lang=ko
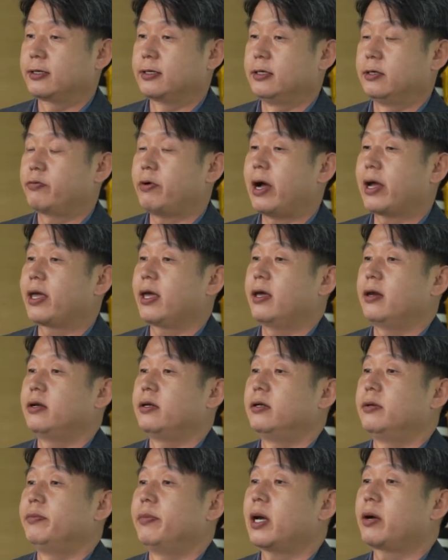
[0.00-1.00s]
그
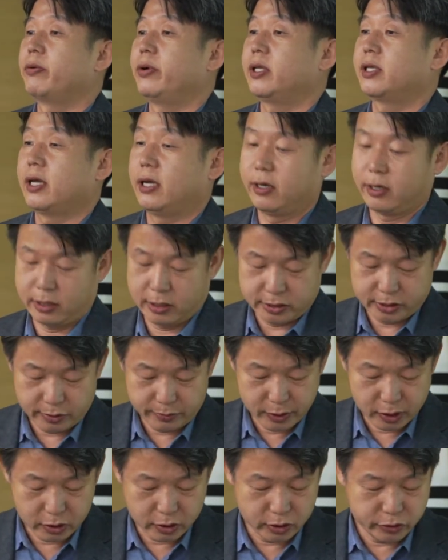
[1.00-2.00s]
관계를 맺고 있다 이렇게
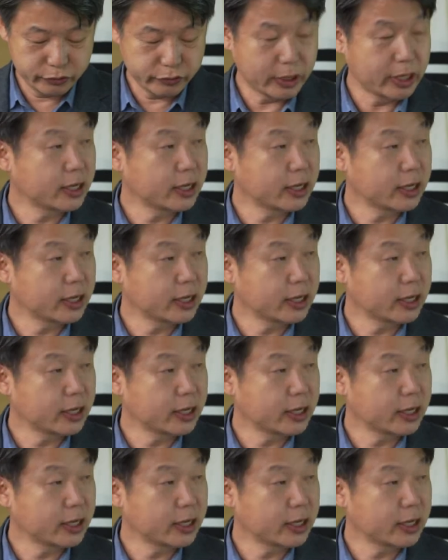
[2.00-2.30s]
설명드릴 수가